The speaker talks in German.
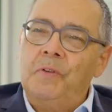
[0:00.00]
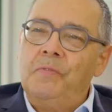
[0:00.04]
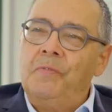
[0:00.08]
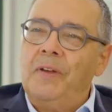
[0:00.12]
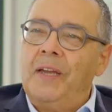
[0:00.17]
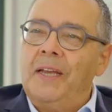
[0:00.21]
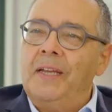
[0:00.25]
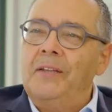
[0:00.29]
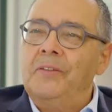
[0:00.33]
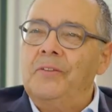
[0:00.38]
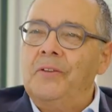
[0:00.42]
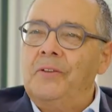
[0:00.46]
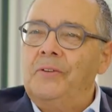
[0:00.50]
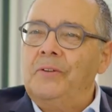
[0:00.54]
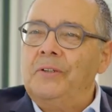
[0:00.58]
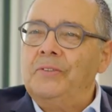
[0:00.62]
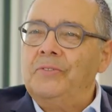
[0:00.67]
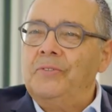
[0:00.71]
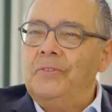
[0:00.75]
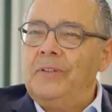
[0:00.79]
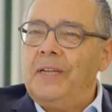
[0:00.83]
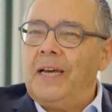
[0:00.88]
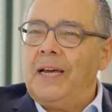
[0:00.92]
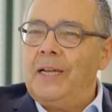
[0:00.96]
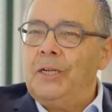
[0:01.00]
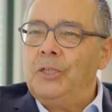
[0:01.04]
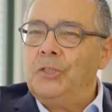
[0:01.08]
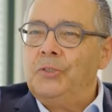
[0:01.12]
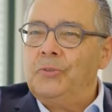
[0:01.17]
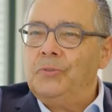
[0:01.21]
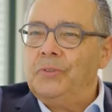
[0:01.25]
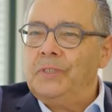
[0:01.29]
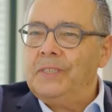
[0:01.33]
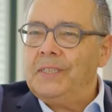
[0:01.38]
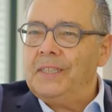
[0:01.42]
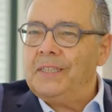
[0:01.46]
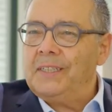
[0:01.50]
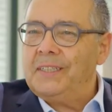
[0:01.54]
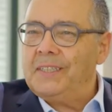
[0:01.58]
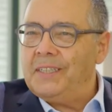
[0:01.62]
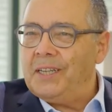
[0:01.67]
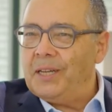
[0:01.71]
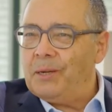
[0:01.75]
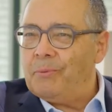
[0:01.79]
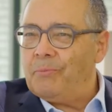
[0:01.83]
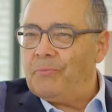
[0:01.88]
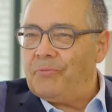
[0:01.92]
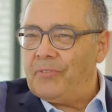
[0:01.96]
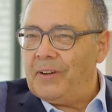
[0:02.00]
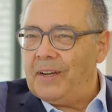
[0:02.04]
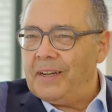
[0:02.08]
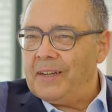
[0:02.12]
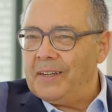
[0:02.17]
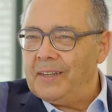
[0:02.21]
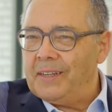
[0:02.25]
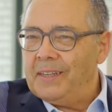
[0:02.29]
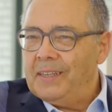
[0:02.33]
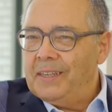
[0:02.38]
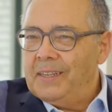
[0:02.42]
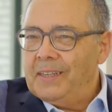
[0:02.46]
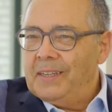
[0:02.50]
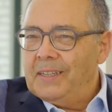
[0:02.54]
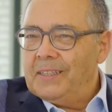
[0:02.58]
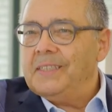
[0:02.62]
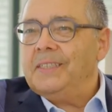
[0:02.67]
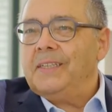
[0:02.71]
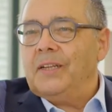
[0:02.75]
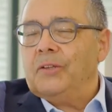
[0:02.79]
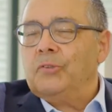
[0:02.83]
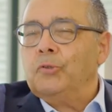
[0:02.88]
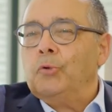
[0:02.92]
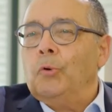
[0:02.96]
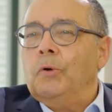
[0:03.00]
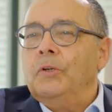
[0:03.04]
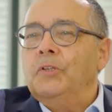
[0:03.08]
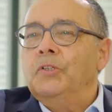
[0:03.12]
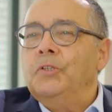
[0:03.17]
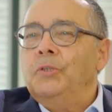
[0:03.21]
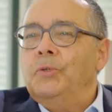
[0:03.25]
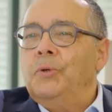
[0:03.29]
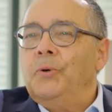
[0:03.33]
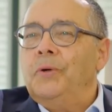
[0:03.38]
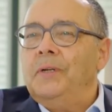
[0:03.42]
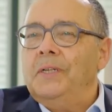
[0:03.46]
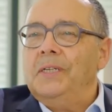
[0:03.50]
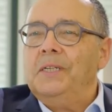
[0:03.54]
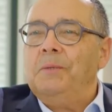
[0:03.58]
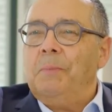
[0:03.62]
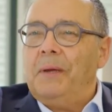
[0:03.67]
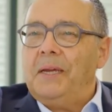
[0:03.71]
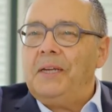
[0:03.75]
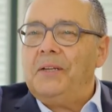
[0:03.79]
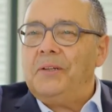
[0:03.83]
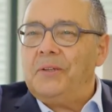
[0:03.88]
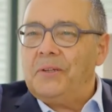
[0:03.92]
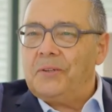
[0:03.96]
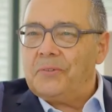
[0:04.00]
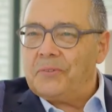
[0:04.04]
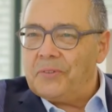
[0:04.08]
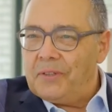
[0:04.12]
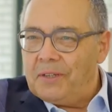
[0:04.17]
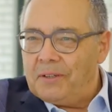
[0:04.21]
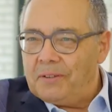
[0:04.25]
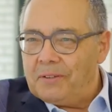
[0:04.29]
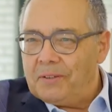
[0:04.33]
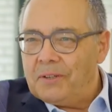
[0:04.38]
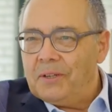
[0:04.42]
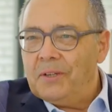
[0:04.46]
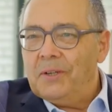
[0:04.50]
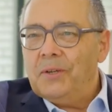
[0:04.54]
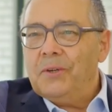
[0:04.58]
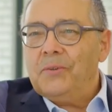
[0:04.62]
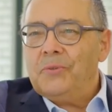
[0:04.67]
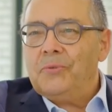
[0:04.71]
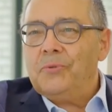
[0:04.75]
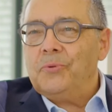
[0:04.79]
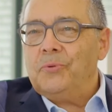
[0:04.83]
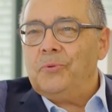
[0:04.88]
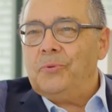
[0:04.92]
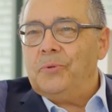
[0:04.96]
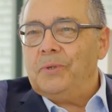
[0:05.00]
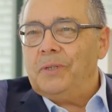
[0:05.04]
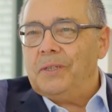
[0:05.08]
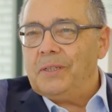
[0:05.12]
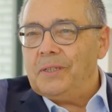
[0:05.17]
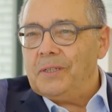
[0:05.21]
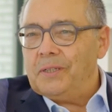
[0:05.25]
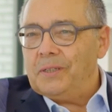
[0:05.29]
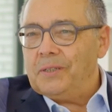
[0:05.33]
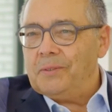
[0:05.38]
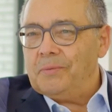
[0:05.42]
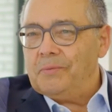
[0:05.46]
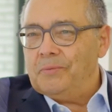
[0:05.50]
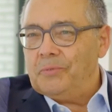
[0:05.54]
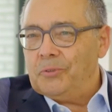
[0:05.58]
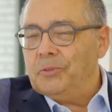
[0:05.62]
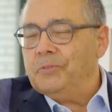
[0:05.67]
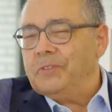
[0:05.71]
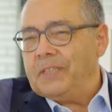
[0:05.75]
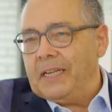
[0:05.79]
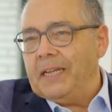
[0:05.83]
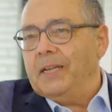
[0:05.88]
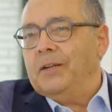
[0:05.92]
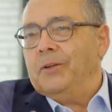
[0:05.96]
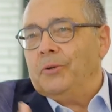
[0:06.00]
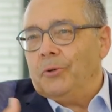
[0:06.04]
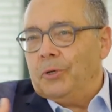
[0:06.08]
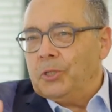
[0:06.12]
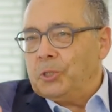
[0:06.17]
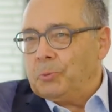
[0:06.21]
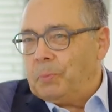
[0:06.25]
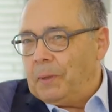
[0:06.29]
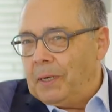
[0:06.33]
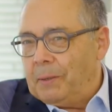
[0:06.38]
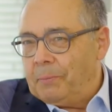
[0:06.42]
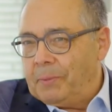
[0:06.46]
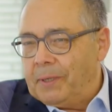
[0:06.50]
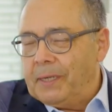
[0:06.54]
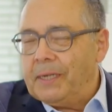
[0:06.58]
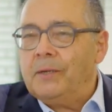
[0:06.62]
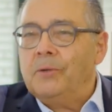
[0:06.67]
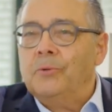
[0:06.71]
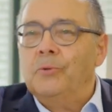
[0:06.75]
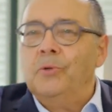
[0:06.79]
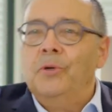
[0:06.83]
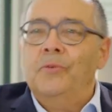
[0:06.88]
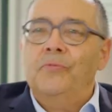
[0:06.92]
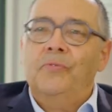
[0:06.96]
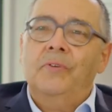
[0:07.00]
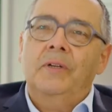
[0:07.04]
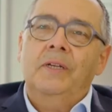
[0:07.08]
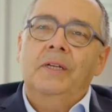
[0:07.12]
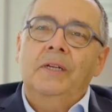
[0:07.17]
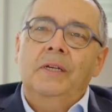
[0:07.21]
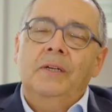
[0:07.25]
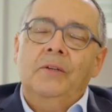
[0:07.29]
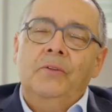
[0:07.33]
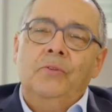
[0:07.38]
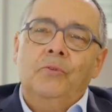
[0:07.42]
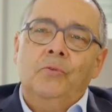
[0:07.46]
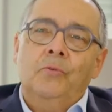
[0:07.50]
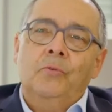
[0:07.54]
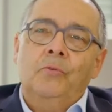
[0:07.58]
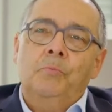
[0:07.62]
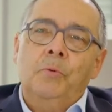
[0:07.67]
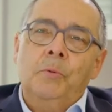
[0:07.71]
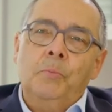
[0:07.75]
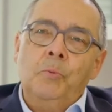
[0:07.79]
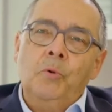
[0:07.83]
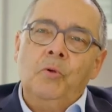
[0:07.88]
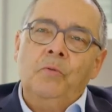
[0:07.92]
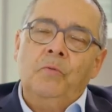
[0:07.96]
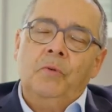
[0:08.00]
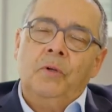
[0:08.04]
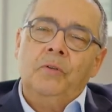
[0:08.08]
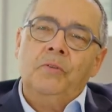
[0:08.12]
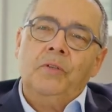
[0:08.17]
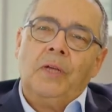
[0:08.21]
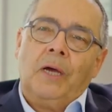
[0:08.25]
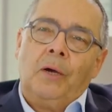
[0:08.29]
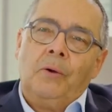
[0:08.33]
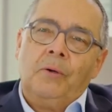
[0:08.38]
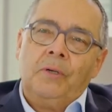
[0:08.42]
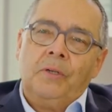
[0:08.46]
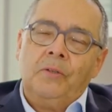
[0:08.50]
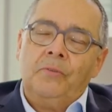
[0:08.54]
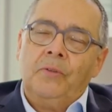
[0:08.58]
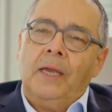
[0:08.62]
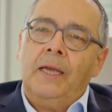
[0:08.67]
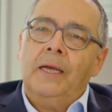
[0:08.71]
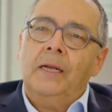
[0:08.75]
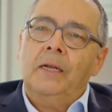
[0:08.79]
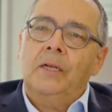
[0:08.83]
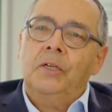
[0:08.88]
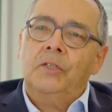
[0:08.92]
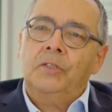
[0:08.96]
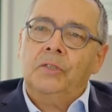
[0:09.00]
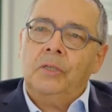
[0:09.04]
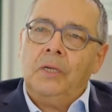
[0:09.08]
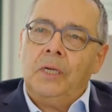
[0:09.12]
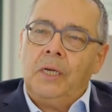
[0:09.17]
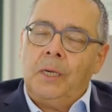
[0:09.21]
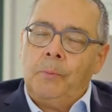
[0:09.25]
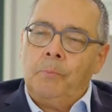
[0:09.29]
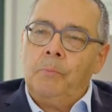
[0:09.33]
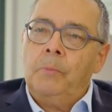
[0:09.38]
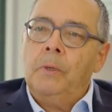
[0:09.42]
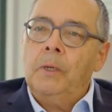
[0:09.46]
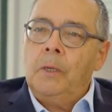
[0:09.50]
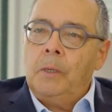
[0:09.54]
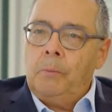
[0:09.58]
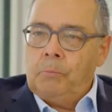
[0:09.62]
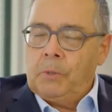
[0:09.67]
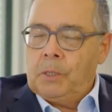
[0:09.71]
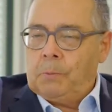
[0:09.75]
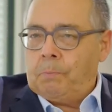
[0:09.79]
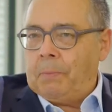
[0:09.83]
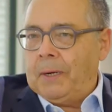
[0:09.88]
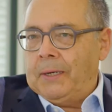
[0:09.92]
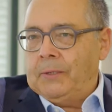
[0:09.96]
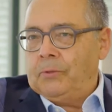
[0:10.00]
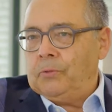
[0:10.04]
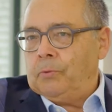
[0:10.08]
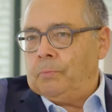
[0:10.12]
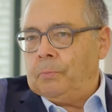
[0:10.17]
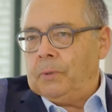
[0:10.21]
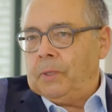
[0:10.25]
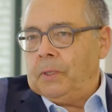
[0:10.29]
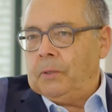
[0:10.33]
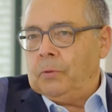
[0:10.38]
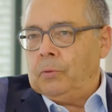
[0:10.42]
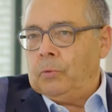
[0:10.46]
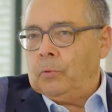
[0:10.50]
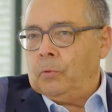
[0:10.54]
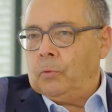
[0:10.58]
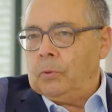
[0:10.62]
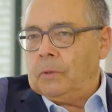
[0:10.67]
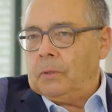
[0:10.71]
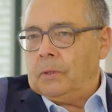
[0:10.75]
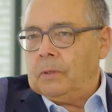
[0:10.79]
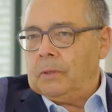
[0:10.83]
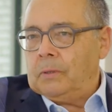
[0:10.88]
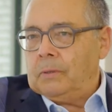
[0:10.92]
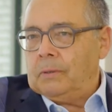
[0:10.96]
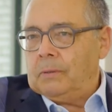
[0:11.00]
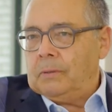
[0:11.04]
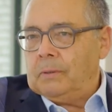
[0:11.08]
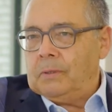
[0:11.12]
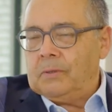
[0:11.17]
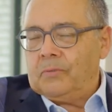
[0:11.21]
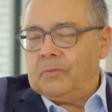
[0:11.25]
wie wir internationale Studierende hier empfangen, die des Deutschen noch nicht mächtig sind so, äh, und denen Deutsch beibringen dürfen, so bemühen wir uns auch, das Englische eben mit beizubringen. Und äh,